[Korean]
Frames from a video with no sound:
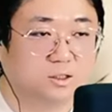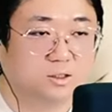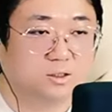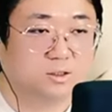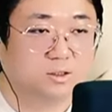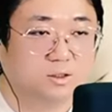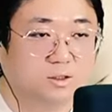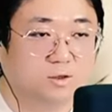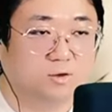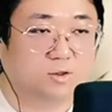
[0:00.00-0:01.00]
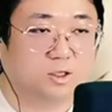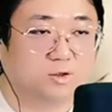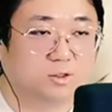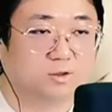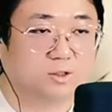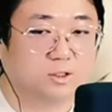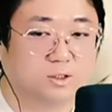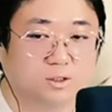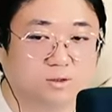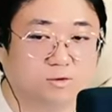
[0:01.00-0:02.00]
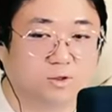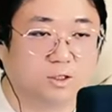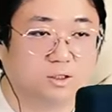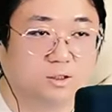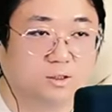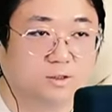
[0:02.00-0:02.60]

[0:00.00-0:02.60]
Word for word: 이렇게 하는 거예요. 오케이 오케이. 예? 오 오케이.